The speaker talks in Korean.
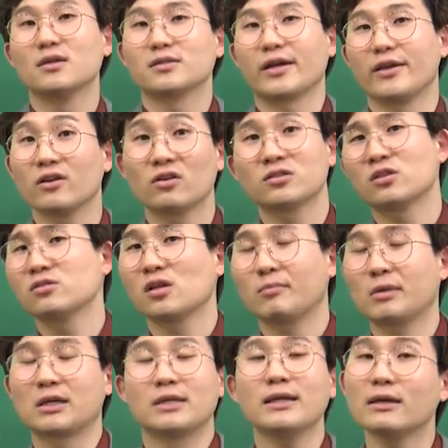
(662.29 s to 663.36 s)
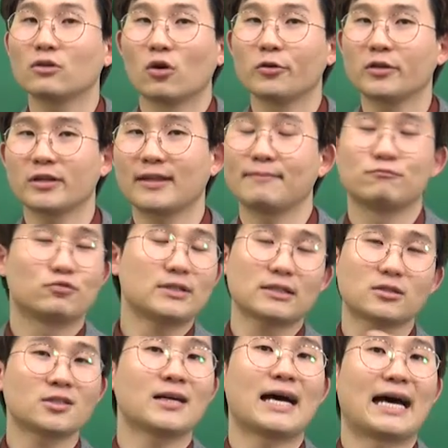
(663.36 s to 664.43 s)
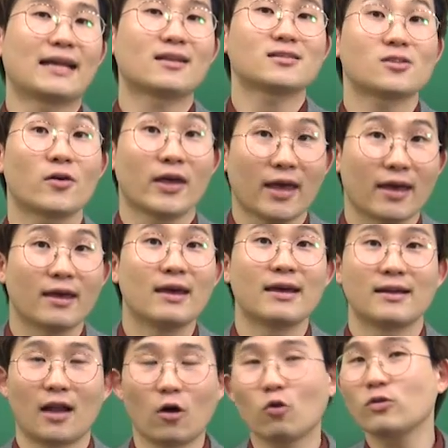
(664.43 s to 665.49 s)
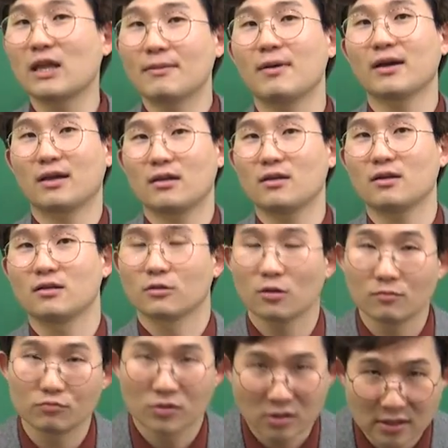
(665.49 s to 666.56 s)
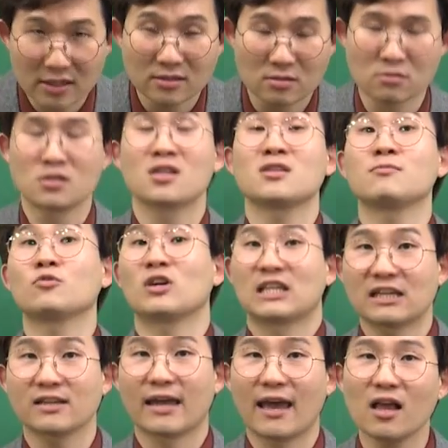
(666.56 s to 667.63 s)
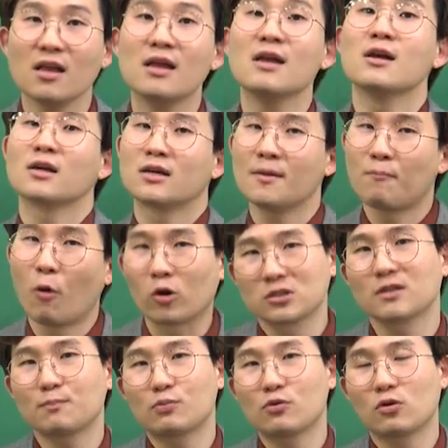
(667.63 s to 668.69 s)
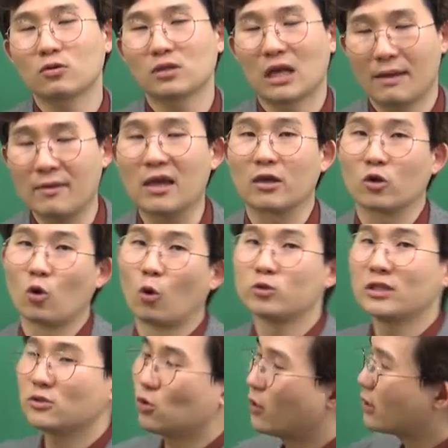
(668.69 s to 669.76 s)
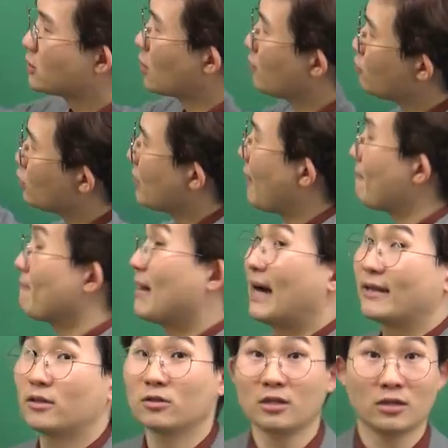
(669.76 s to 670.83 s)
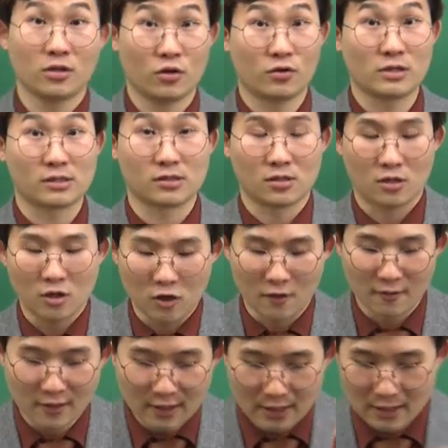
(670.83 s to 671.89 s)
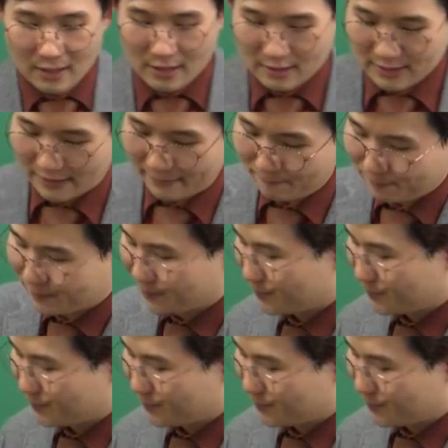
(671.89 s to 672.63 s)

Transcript: 자, 이건 선생님이 그냥 너희들한테 무작정 알아서 해 라고 내맡기는 그런 무책임 선생님과 다르게 그 복습 프로그램이 교재 속에 전부 다 마련이 되어 있어. 자,